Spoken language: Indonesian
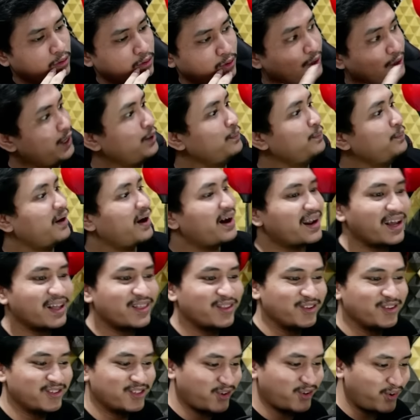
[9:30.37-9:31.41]

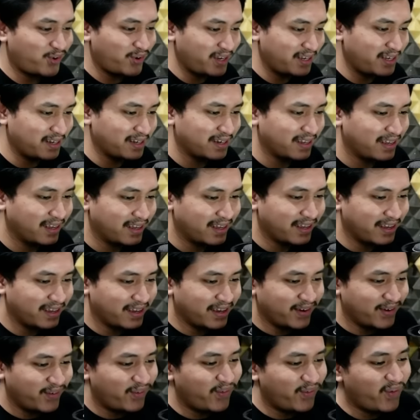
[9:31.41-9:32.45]
500 koin.
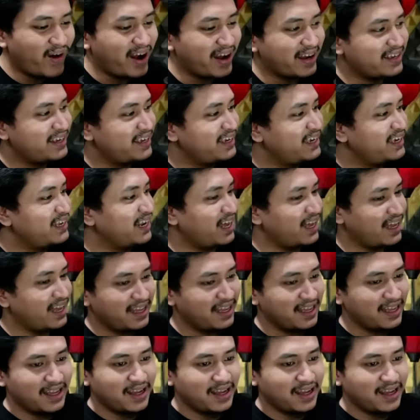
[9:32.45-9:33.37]
Wah gila.